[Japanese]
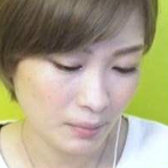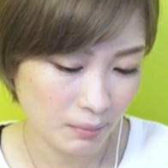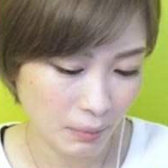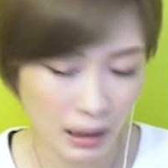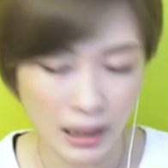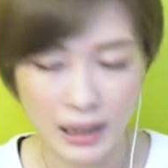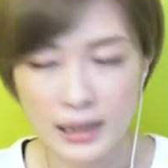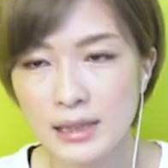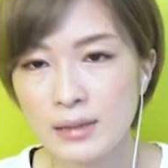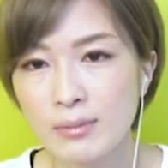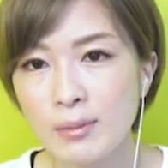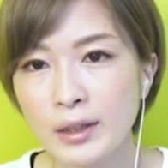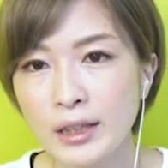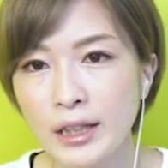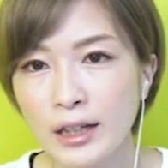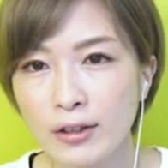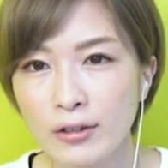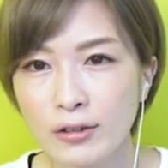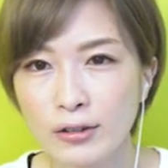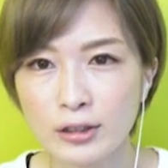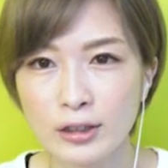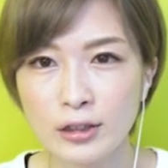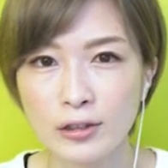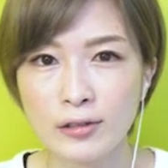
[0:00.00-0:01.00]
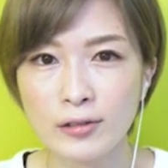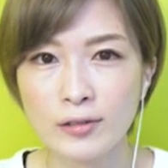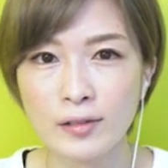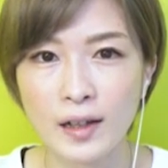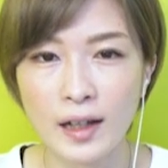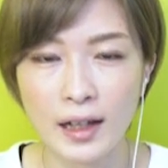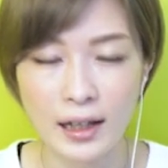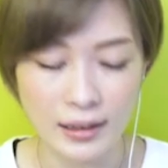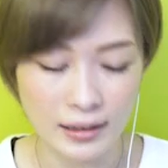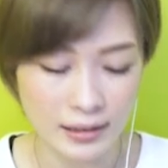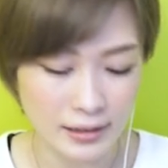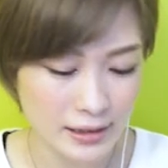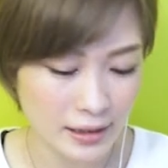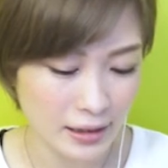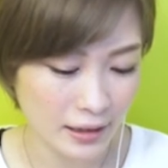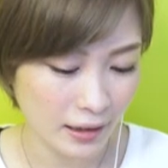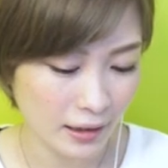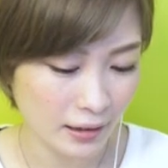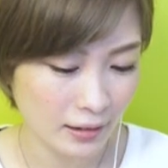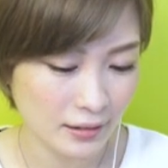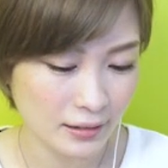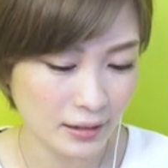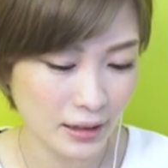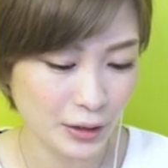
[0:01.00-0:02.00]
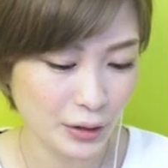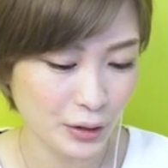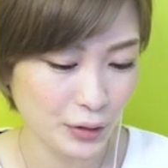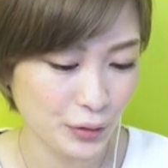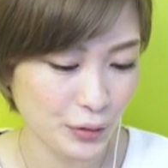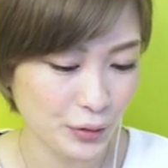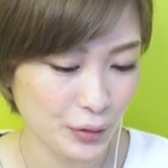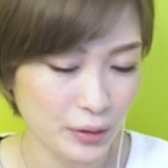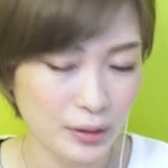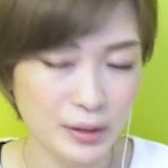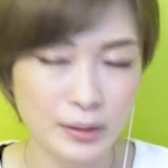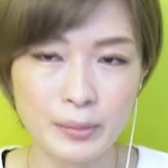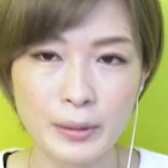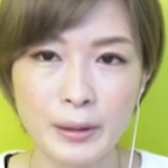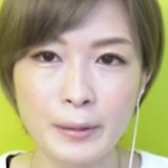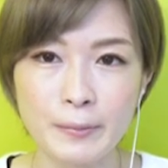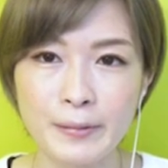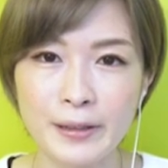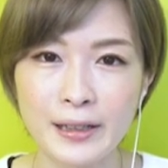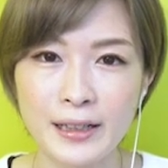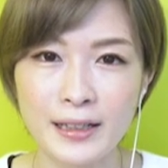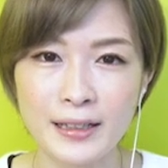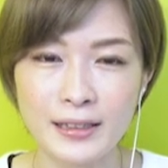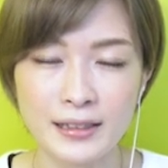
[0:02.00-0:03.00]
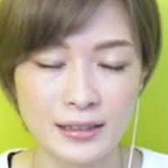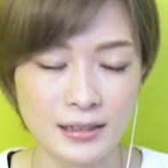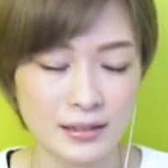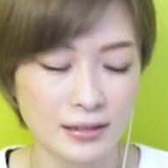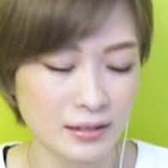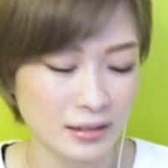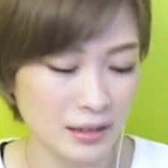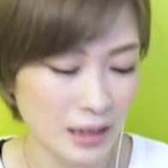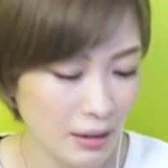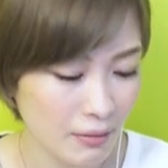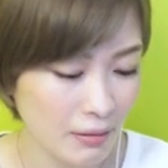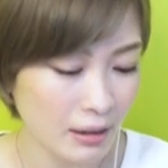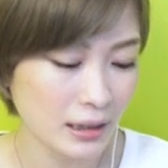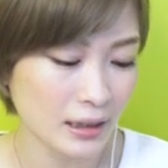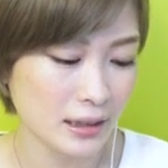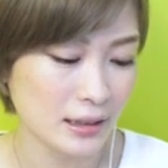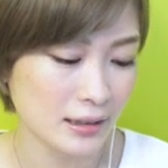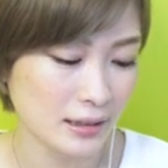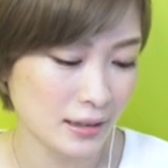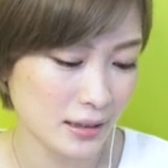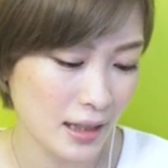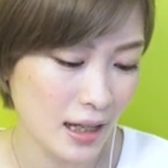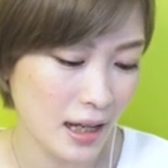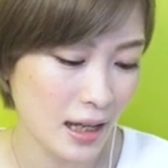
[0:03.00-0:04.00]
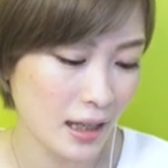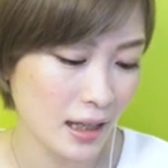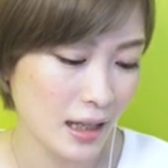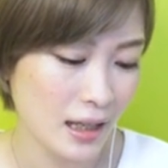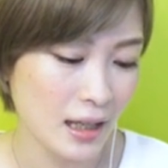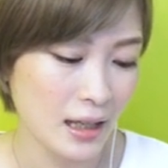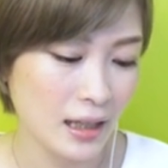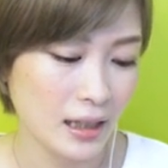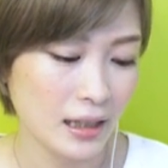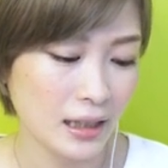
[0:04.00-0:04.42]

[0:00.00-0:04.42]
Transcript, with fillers: 始めていくっていうのがいいんじゃないかなと思います。ではですね、